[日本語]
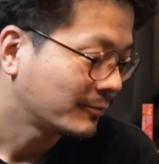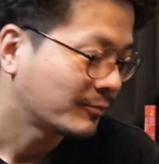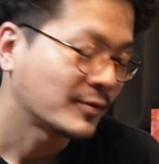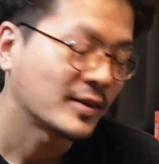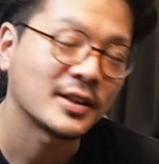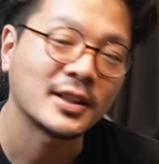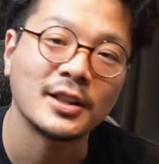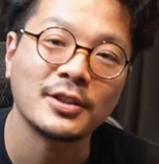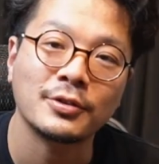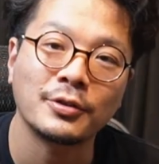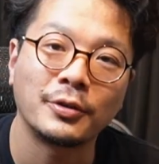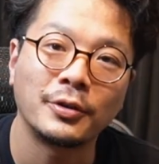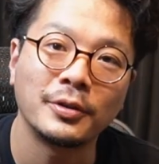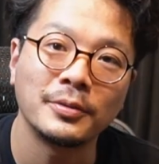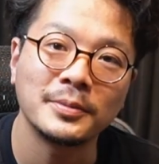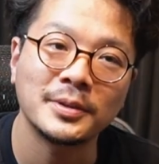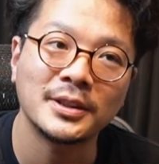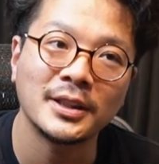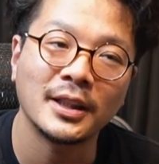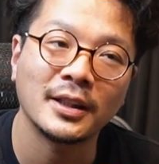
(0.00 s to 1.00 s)
で最初
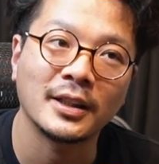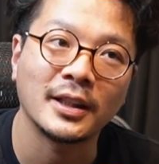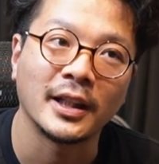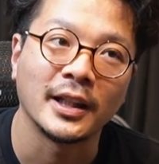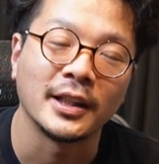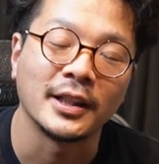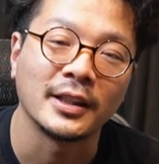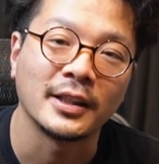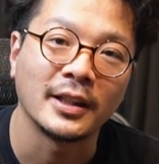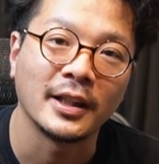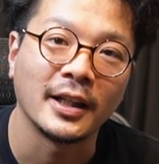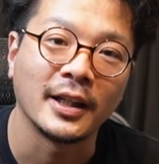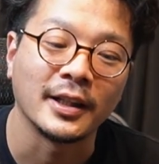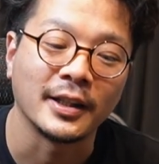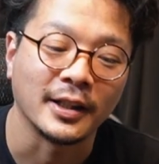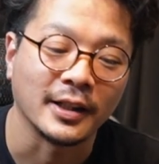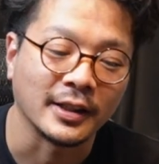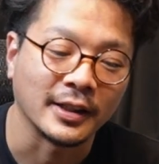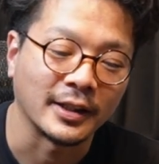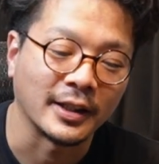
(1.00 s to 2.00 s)
ホームセンター行って
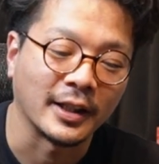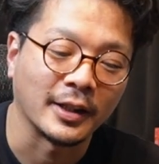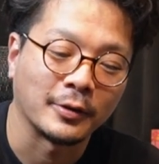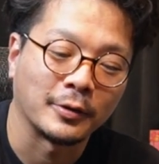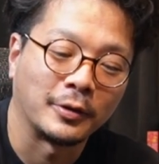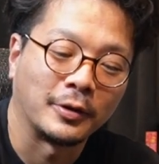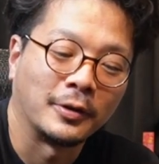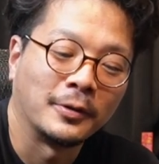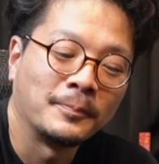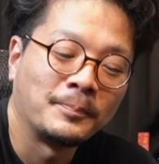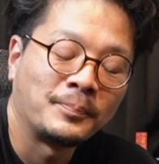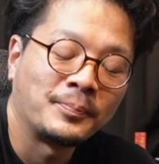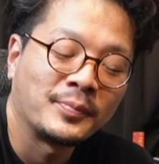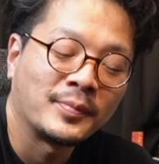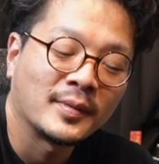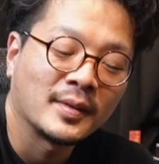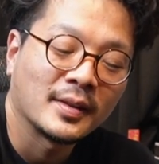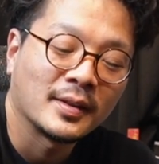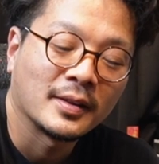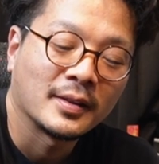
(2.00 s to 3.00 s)
なんかねこう
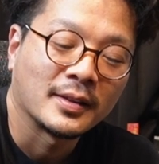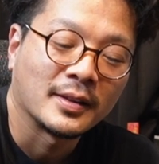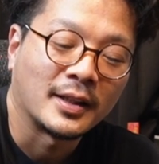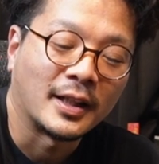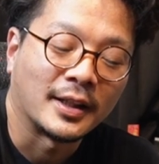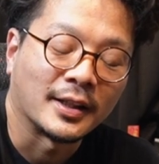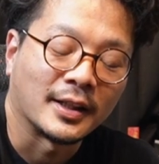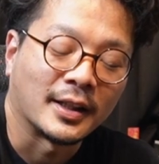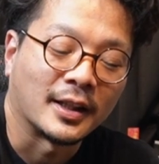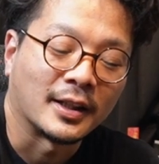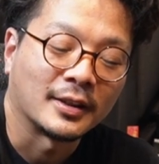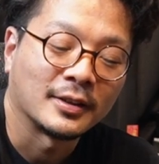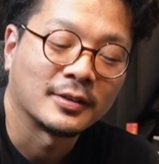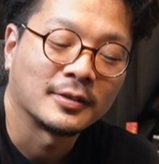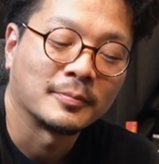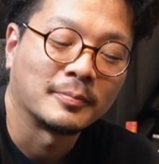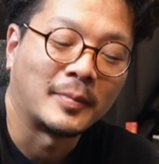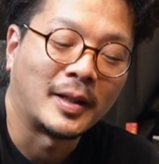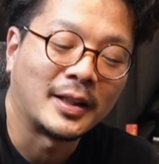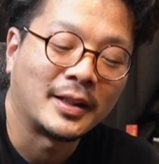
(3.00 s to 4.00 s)
なんだ
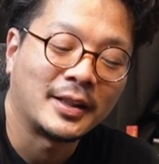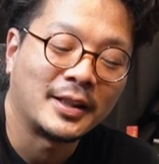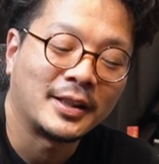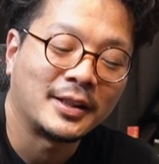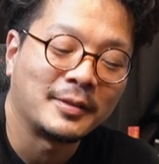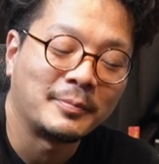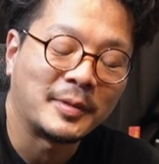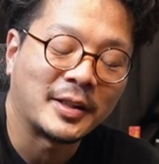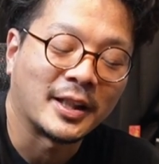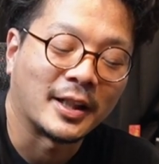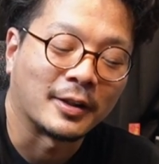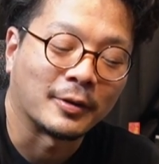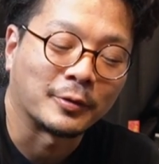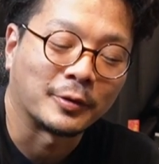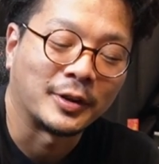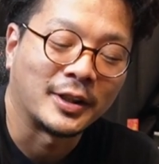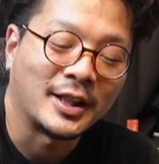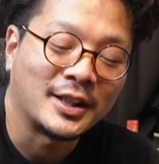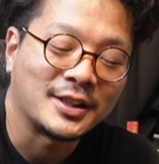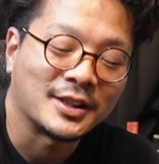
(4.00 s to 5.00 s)
万力みたいなこ
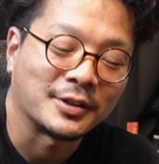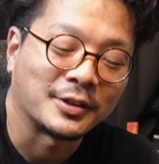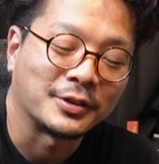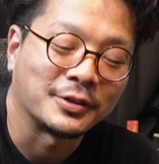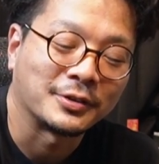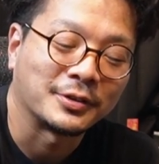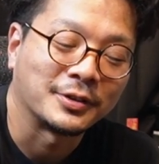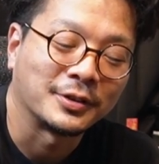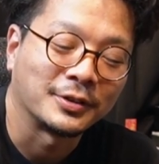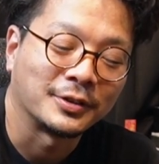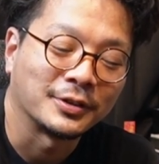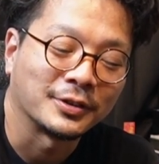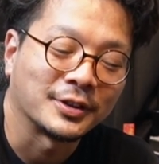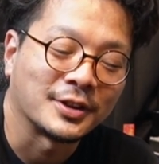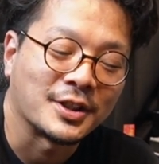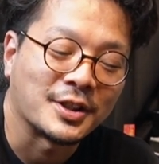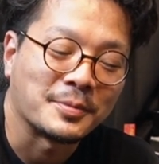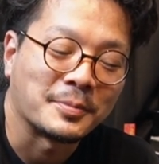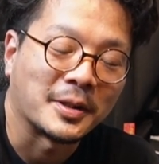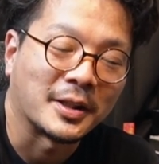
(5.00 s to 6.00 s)
うネジギュッギュッギュッっ
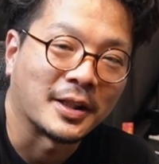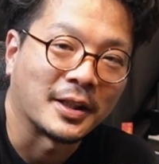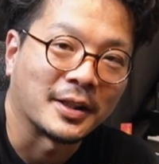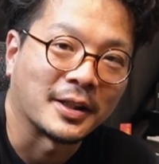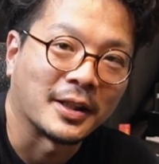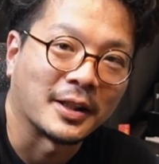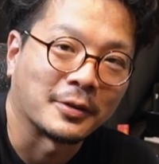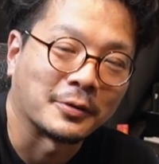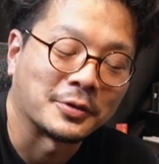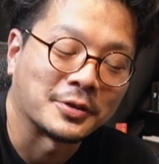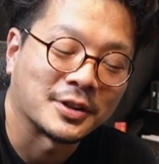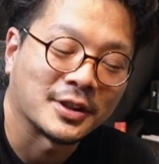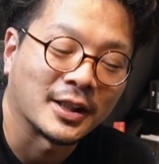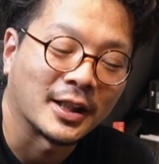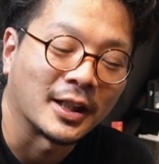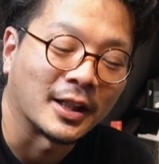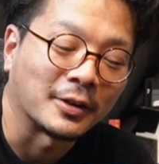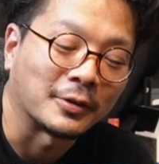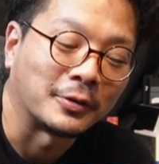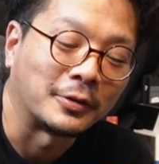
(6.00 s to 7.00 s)
て締めてったらこっちか
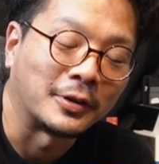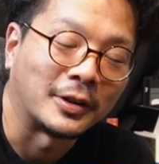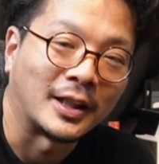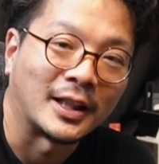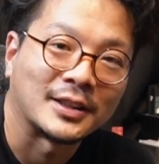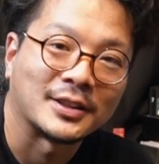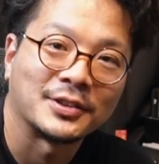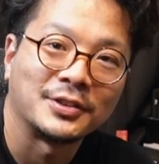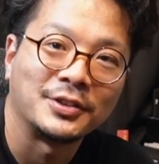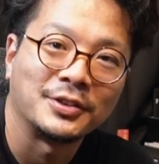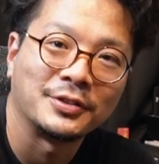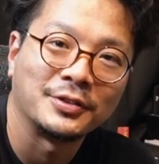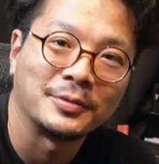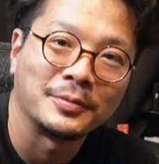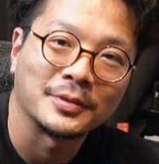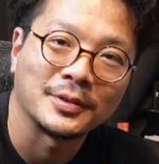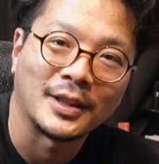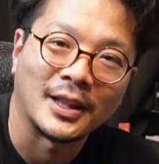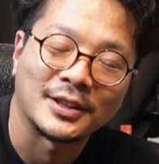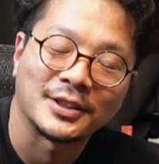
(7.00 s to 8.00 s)
らこう圧
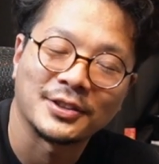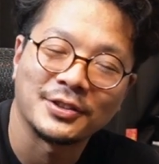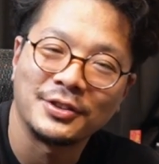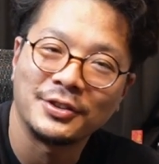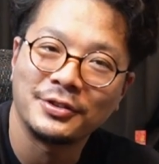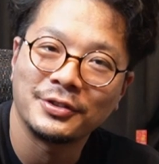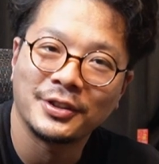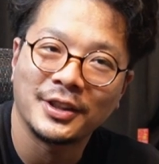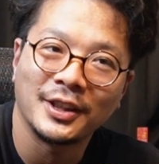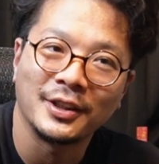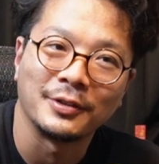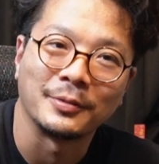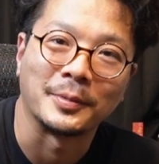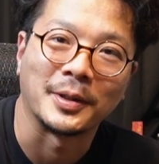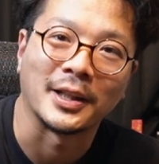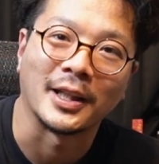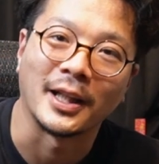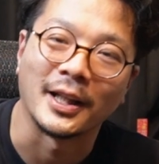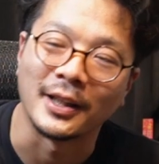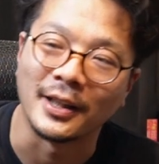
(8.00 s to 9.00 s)
入圧入器具
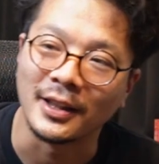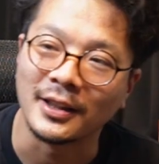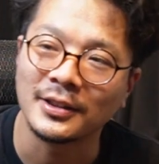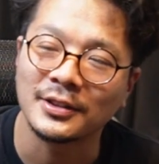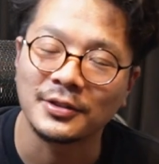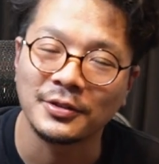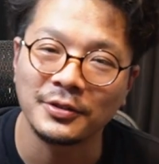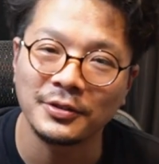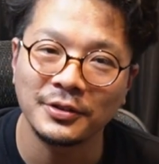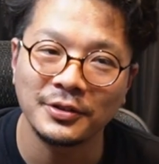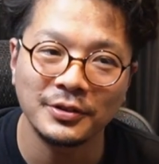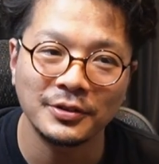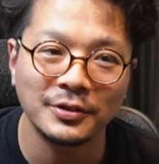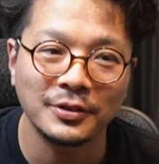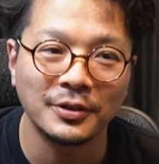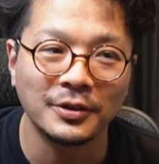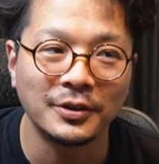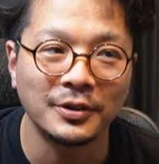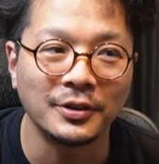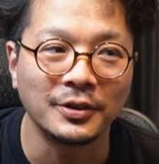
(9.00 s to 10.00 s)
みたいなそういう
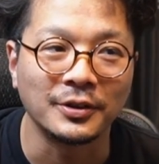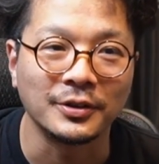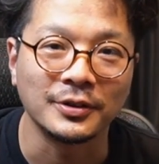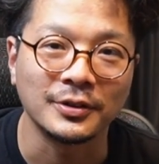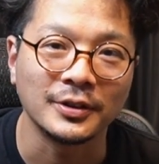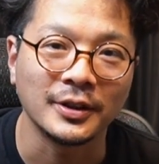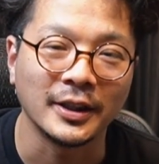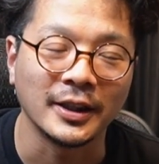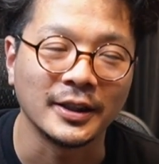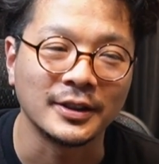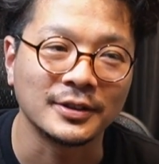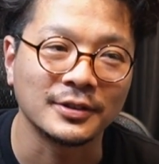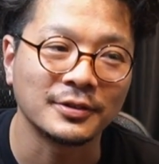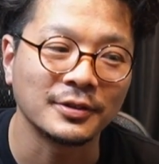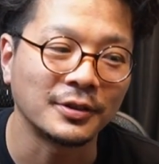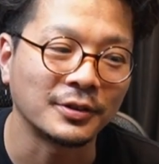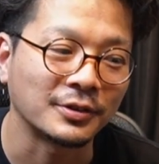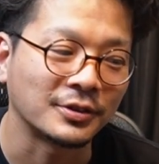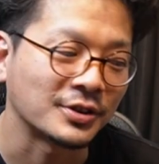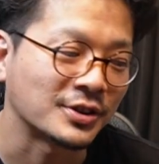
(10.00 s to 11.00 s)
のを、えー、
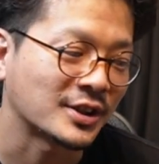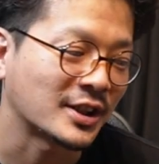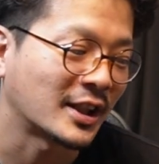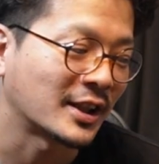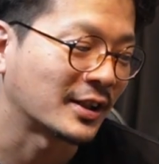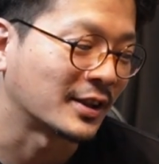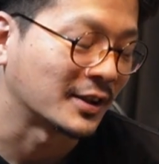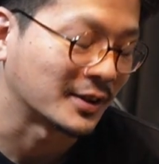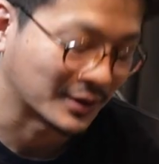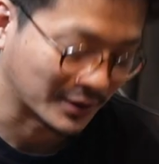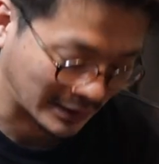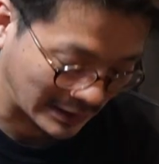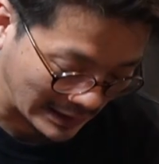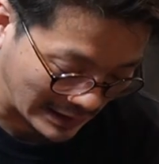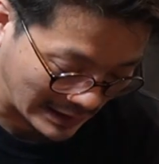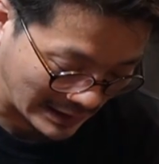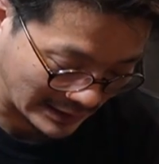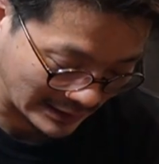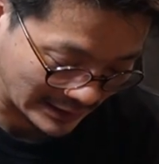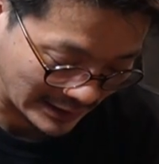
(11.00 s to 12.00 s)
作ろうとしたんです
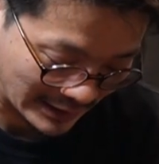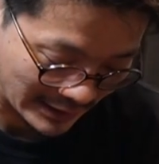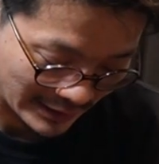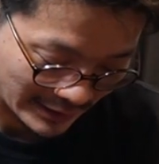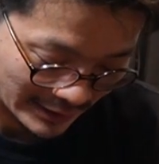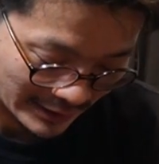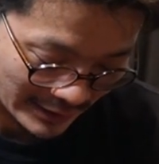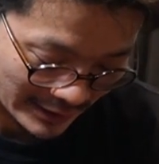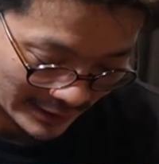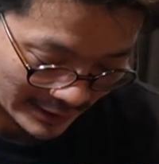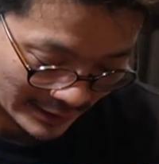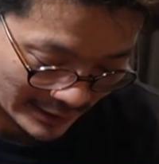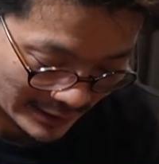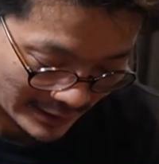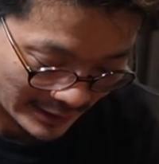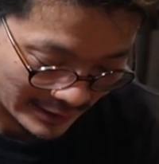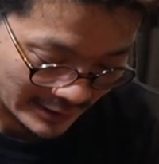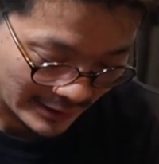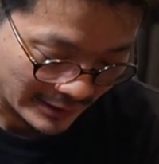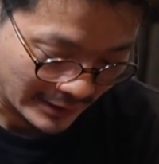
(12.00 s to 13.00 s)
が残念ながら